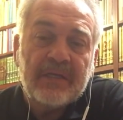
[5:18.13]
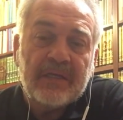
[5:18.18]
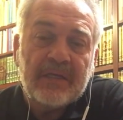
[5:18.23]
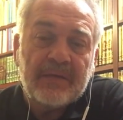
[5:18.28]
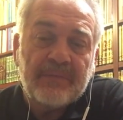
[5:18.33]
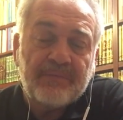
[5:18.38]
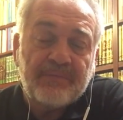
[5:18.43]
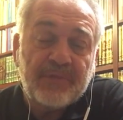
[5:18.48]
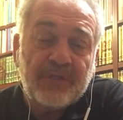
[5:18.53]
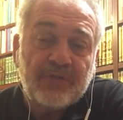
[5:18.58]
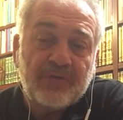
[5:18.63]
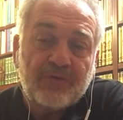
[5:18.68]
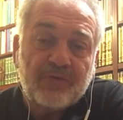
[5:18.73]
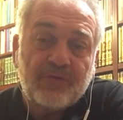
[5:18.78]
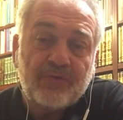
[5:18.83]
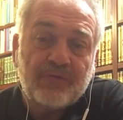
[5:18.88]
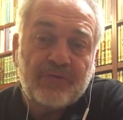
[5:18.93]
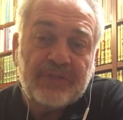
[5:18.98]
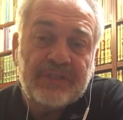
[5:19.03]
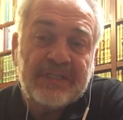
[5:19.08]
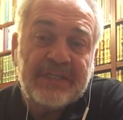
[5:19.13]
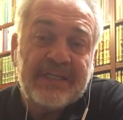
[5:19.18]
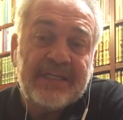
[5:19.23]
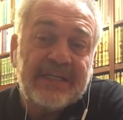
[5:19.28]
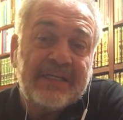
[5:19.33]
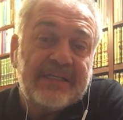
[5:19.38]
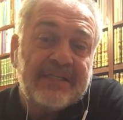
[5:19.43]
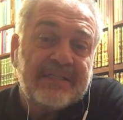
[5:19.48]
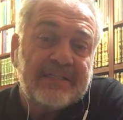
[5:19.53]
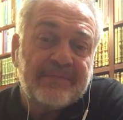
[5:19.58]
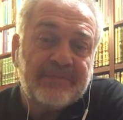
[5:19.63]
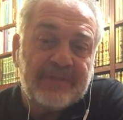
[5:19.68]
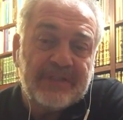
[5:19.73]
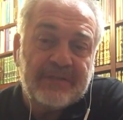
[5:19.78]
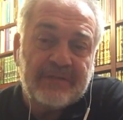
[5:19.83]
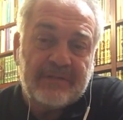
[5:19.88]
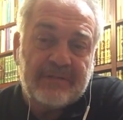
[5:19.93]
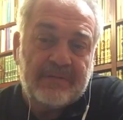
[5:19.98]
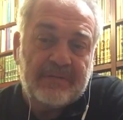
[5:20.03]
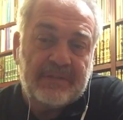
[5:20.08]
e, bir tür
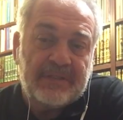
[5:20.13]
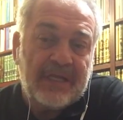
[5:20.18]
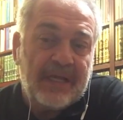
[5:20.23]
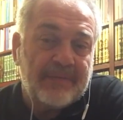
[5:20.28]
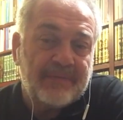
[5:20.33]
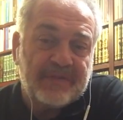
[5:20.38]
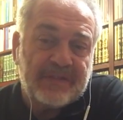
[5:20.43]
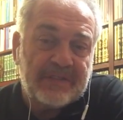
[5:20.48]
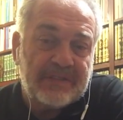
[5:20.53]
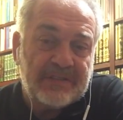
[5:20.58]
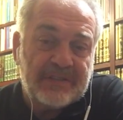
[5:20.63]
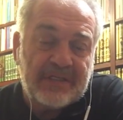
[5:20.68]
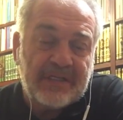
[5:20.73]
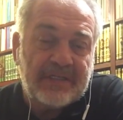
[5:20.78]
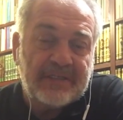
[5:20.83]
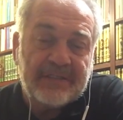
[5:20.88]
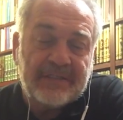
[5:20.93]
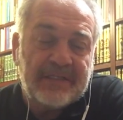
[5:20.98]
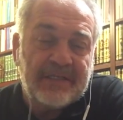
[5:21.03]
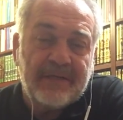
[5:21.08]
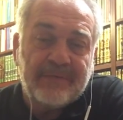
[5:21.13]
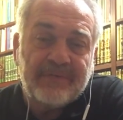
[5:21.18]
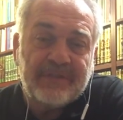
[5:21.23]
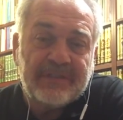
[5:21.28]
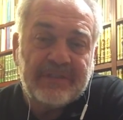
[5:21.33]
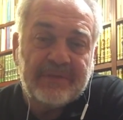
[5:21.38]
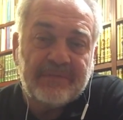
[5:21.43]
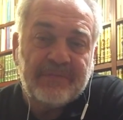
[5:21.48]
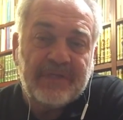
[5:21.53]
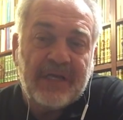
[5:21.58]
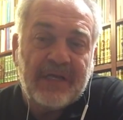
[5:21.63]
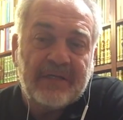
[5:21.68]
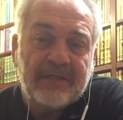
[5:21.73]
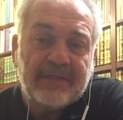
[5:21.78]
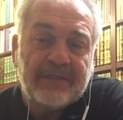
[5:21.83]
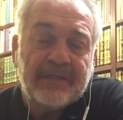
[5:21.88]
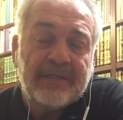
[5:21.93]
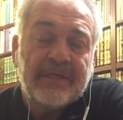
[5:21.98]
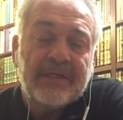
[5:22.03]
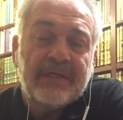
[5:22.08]
nihilizmin temsilcileri diyebilirim yani.
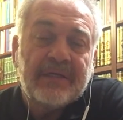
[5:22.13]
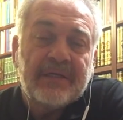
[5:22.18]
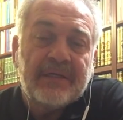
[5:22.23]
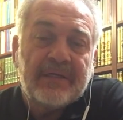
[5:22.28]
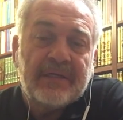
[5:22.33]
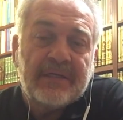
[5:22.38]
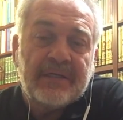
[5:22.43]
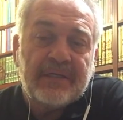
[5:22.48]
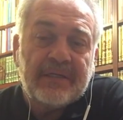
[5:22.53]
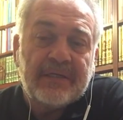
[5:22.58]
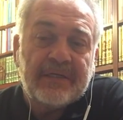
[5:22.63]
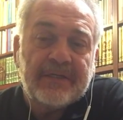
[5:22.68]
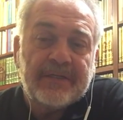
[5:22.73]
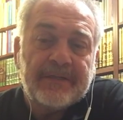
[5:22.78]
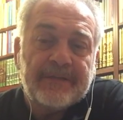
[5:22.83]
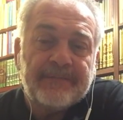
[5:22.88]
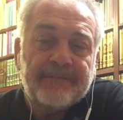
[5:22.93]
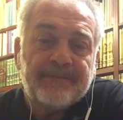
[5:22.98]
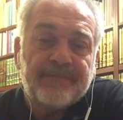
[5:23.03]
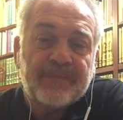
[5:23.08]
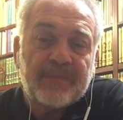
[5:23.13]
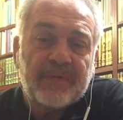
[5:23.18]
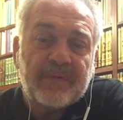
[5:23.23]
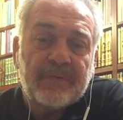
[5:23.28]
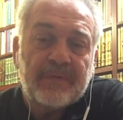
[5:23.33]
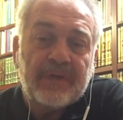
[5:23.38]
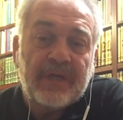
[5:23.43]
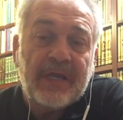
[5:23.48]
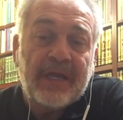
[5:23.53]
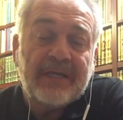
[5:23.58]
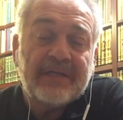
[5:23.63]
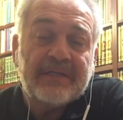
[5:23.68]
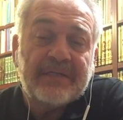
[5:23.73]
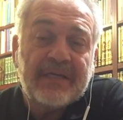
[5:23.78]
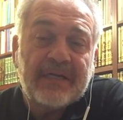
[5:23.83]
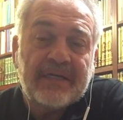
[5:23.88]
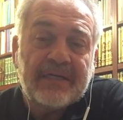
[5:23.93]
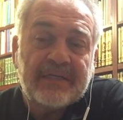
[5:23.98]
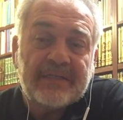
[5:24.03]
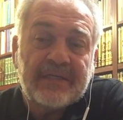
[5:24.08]
E, her
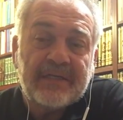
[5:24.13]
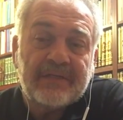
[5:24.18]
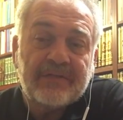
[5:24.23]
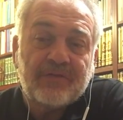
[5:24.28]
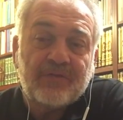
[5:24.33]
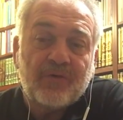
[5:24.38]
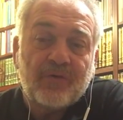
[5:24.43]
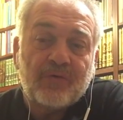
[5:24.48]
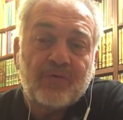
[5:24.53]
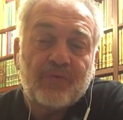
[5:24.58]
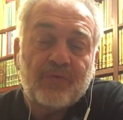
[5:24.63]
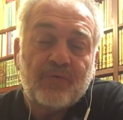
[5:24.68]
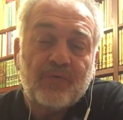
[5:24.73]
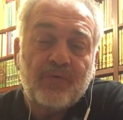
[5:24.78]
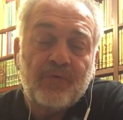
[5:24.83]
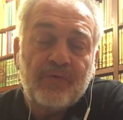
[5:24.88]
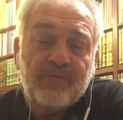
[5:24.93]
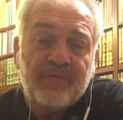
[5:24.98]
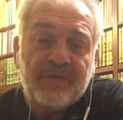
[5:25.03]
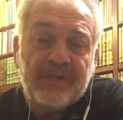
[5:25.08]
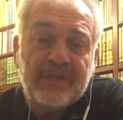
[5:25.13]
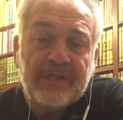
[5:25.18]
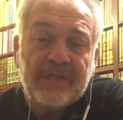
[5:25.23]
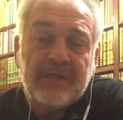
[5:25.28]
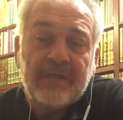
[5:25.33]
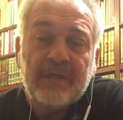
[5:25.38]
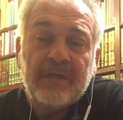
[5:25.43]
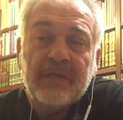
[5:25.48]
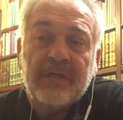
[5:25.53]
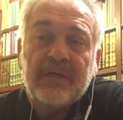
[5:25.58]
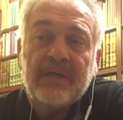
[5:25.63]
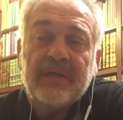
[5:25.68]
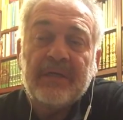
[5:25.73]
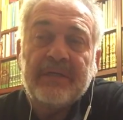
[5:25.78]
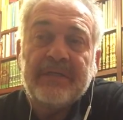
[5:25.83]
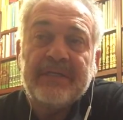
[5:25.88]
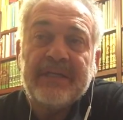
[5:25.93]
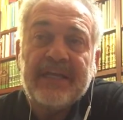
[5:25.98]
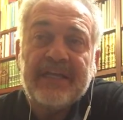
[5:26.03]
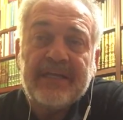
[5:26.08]
ne kadar çok ulvi,
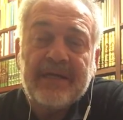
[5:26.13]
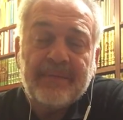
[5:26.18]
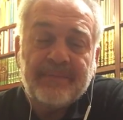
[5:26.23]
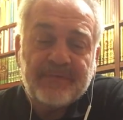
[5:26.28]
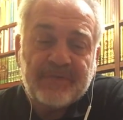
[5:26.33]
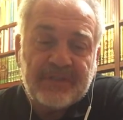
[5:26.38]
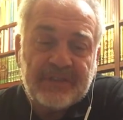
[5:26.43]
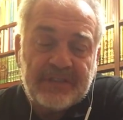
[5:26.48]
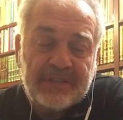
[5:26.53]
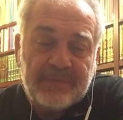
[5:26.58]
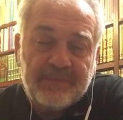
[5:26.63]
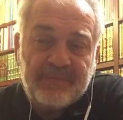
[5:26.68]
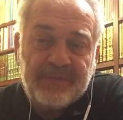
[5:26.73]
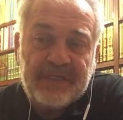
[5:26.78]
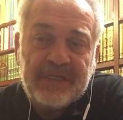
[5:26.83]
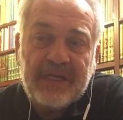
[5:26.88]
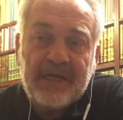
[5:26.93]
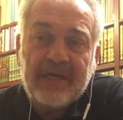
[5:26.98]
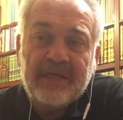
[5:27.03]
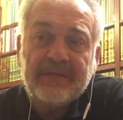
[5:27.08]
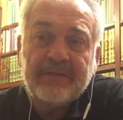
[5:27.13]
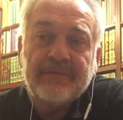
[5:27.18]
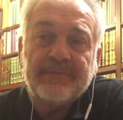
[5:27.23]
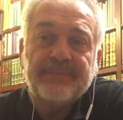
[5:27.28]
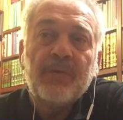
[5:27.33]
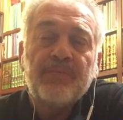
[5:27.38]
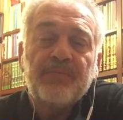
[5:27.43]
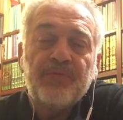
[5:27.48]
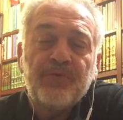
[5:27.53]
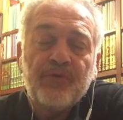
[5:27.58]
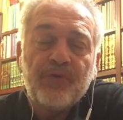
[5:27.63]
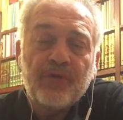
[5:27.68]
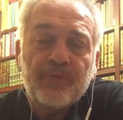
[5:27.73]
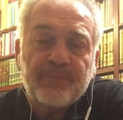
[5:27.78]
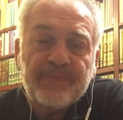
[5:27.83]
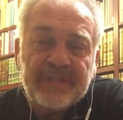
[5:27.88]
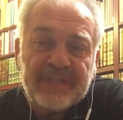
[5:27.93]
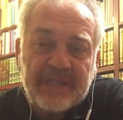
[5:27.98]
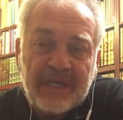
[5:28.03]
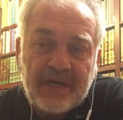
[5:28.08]
ne yaptığını bilen,
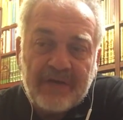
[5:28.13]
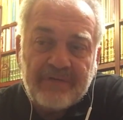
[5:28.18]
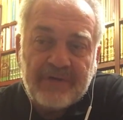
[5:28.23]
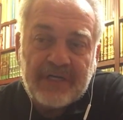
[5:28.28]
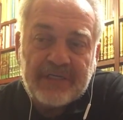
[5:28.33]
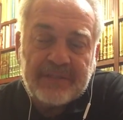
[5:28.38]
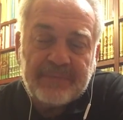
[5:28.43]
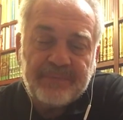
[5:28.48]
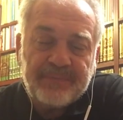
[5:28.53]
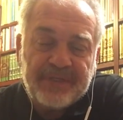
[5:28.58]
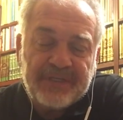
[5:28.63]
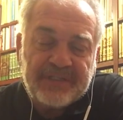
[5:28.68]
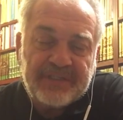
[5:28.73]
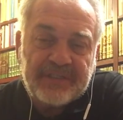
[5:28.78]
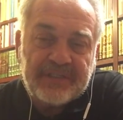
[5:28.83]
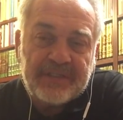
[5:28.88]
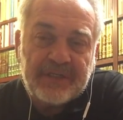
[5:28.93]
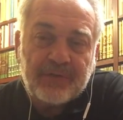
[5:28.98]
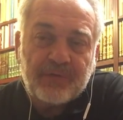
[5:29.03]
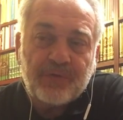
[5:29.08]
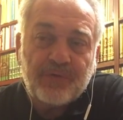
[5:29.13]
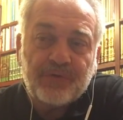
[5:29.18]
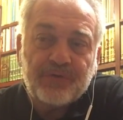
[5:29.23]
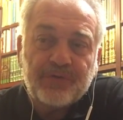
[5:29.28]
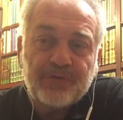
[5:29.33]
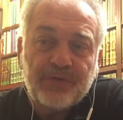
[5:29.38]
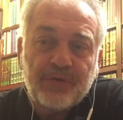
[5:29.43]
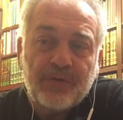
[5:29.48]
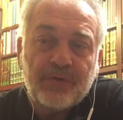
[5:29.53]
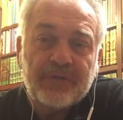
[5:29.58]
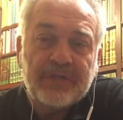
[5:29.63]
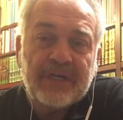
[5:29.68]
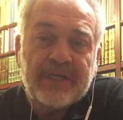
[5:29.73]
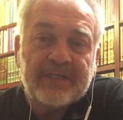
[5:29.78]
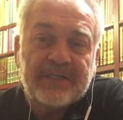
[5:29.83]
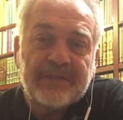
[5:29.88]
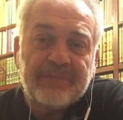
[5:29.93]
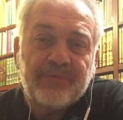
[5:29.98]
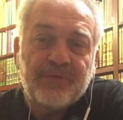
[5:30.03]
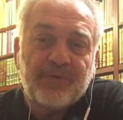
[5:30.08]
büyük bir davanın peşinde
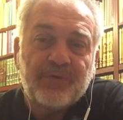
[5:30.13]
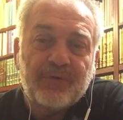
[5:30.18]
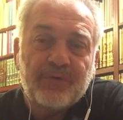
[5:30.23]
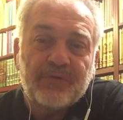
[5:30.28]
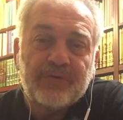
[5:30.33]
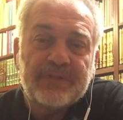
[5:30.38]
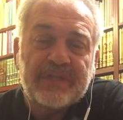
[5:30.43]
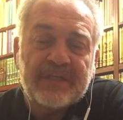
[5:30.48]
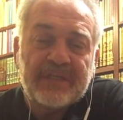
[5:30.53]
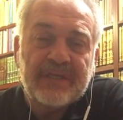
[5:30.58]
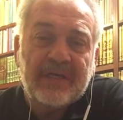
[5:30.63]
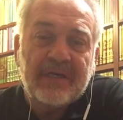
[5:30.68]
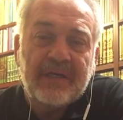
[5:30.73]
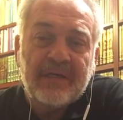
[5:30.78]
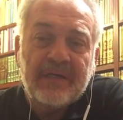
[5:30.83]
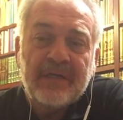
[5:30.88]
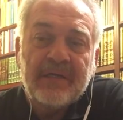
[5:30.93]
koşuyorlar gibi görünse de